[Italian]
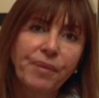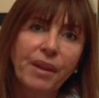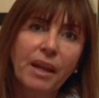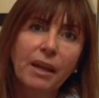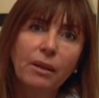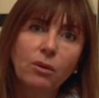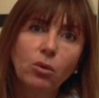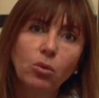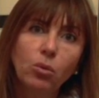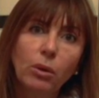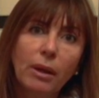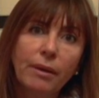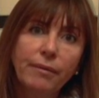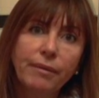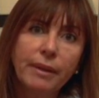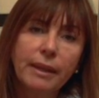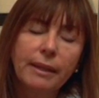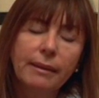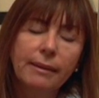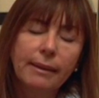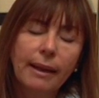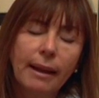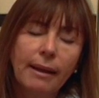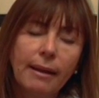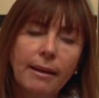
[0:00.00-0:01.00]
di una
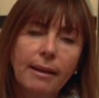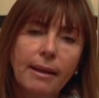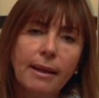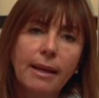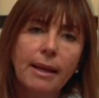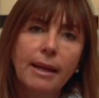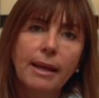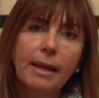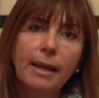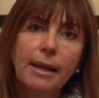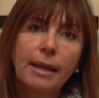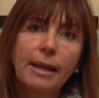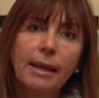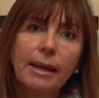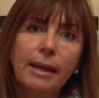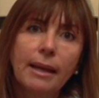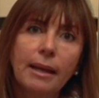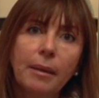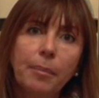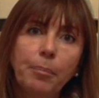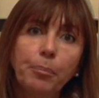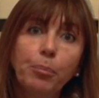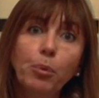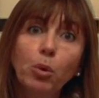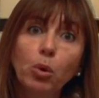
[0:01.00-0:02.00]
vita.
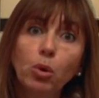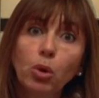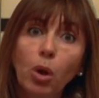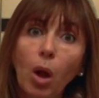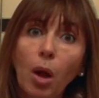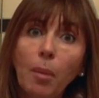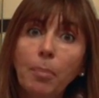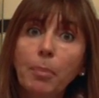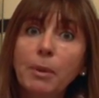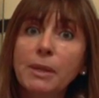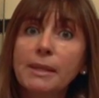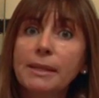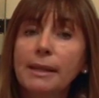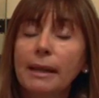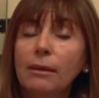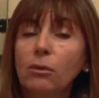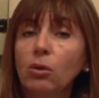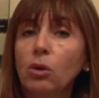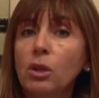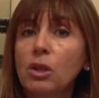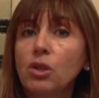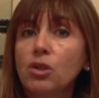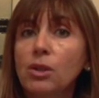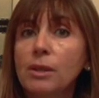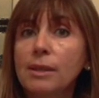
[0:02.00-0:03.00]
Eh, purtroppo è stato
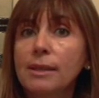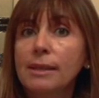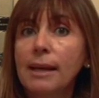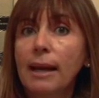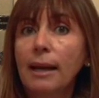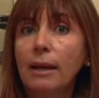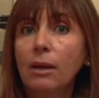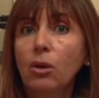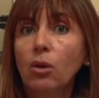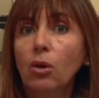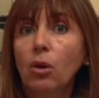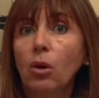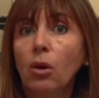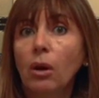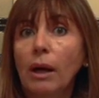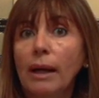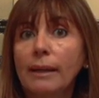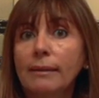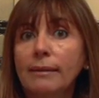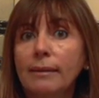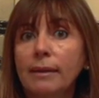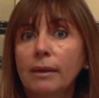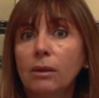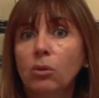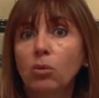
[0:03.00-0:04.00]
necessario
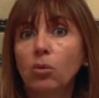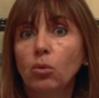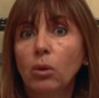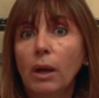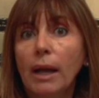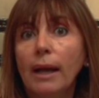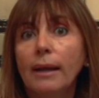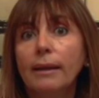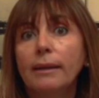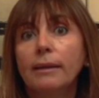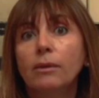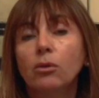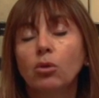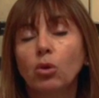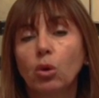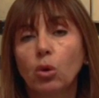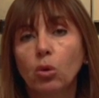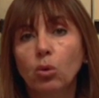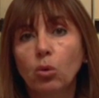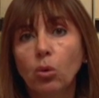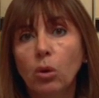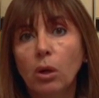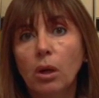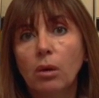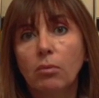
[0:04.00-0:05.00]
addirittura
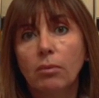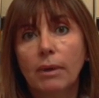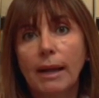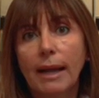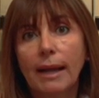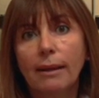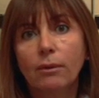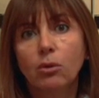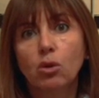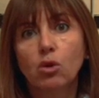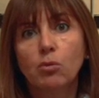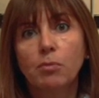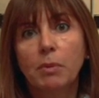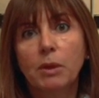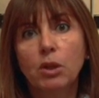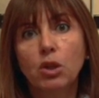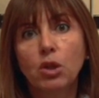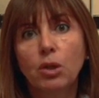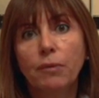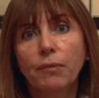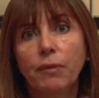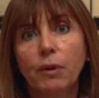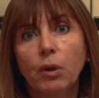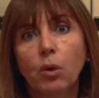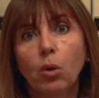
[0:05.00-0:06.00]
introdurre un reato
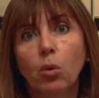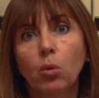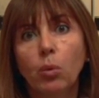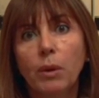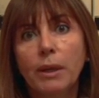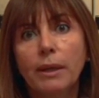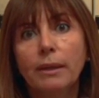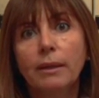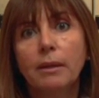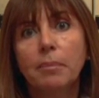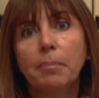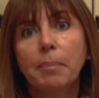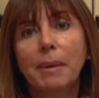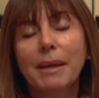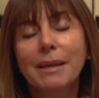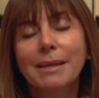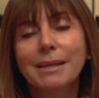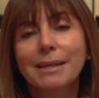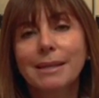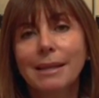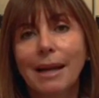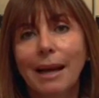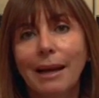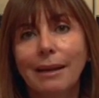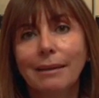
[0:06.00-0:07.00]
specifico, quindi
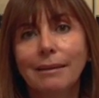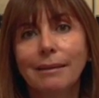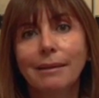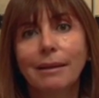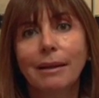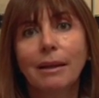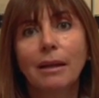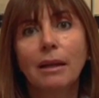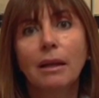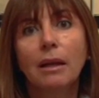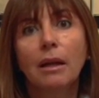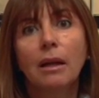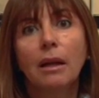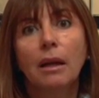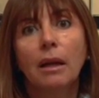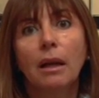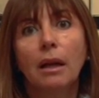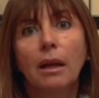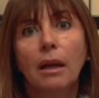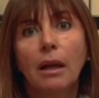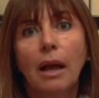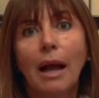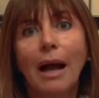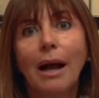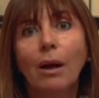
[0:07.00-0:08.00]
pensate
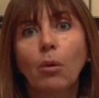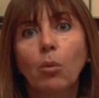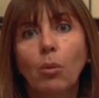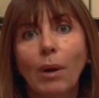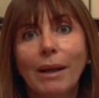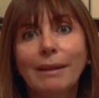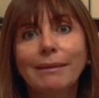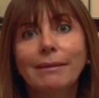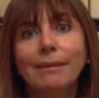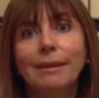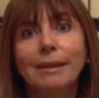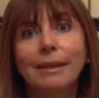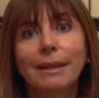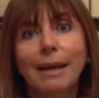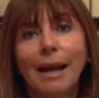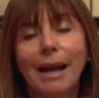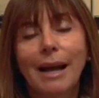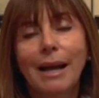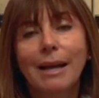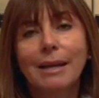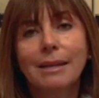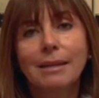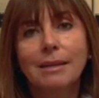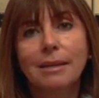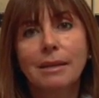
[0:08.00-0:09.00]
eh, a quanti quanti
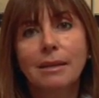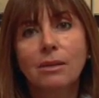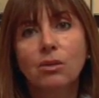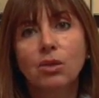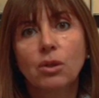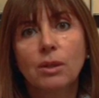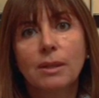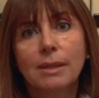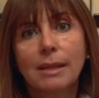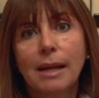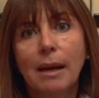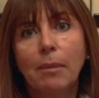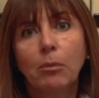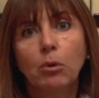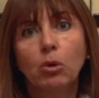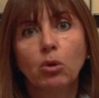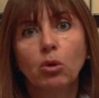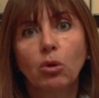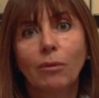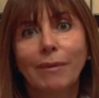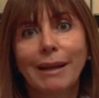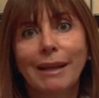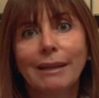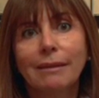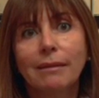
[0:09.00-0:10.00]
casi ci siamo
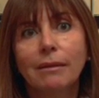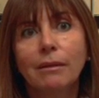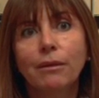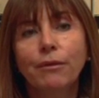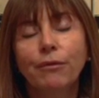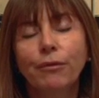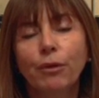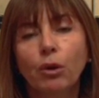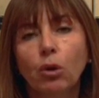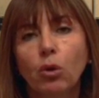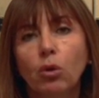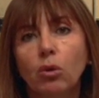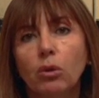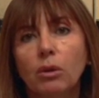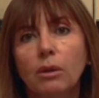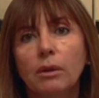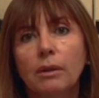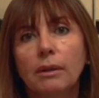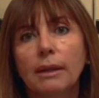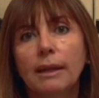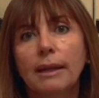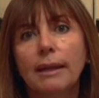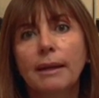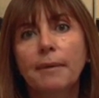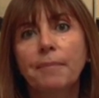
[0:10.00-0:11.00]
trovati di
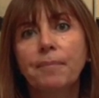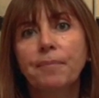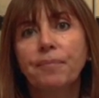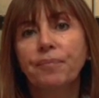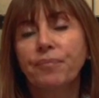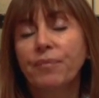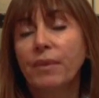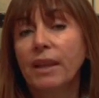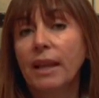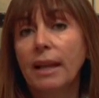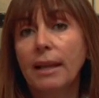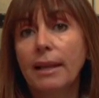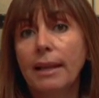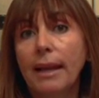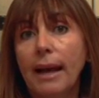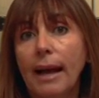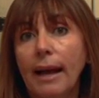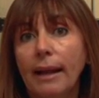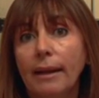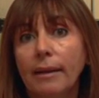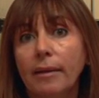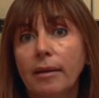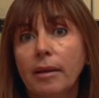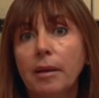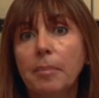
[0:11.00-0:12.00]
fronte negli
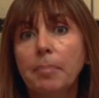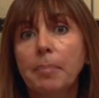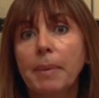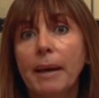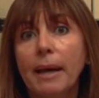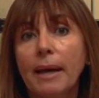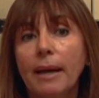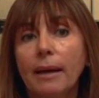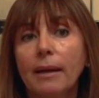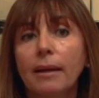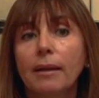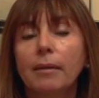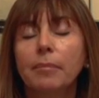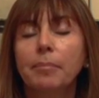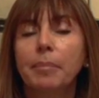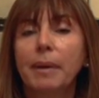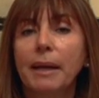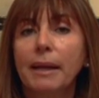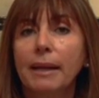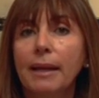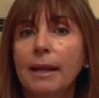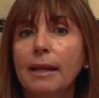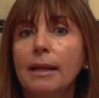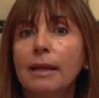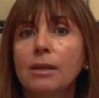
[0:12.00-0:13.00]
anni per,
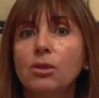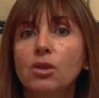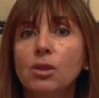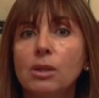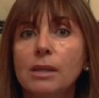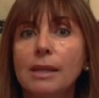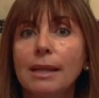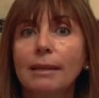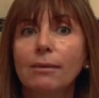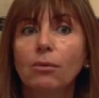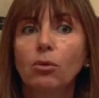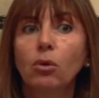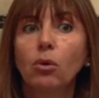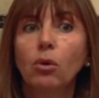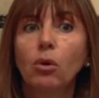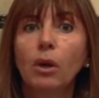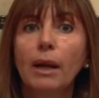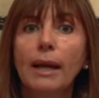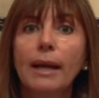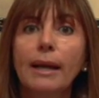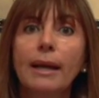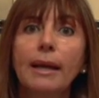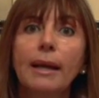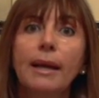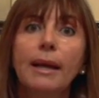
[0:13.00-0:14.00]
perché il
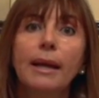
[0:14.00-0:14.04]
legislatore,